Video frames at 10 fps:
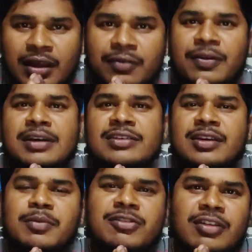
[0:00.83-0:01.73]
హాయ్ ఫ్రెండ్స్
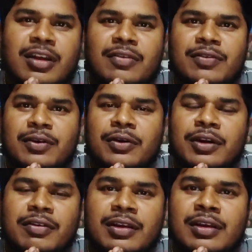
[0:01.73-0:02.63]
నమస్తే ఆల్ ఆఫ్ యూ
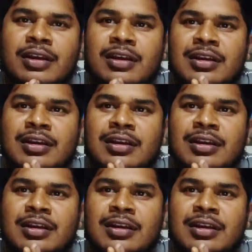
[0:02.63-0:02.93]
గుడ్ ఈవినింగ్